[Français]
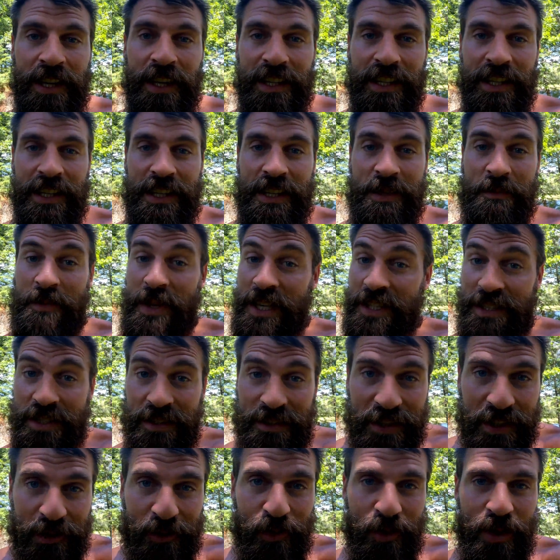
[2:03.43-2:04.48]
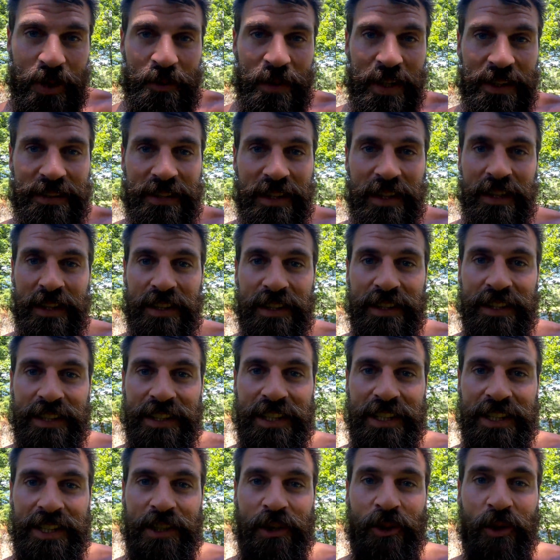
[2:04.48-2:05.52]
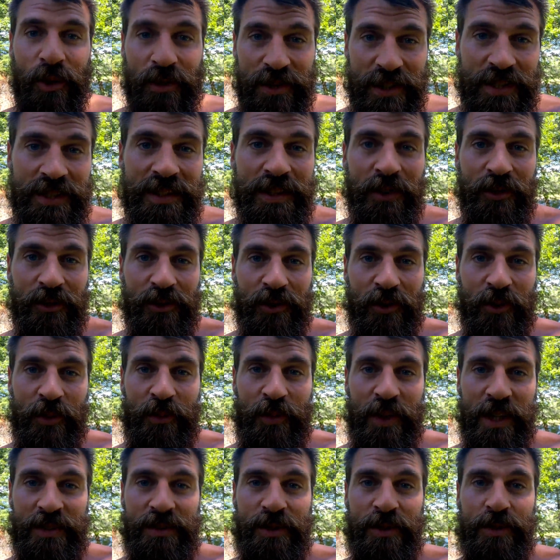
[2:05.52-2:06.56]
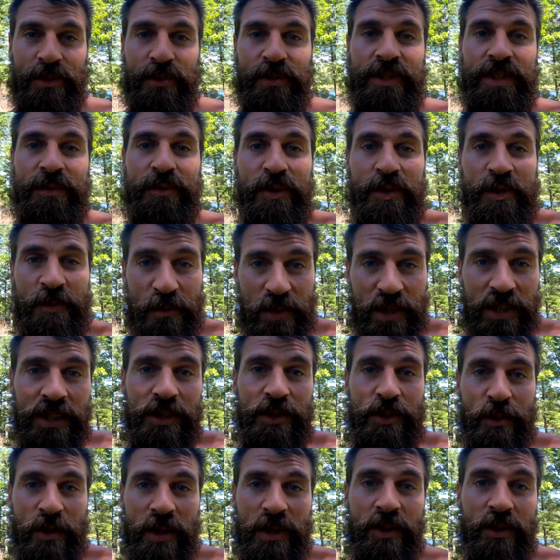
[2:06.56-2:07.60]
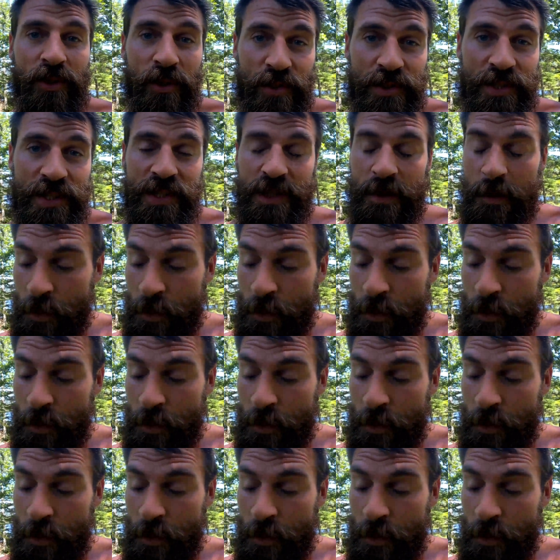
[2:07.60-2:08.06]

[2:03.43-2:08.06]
Il méditait tous les matins et il grandissait en tant que personne au niveau spirituel aussi.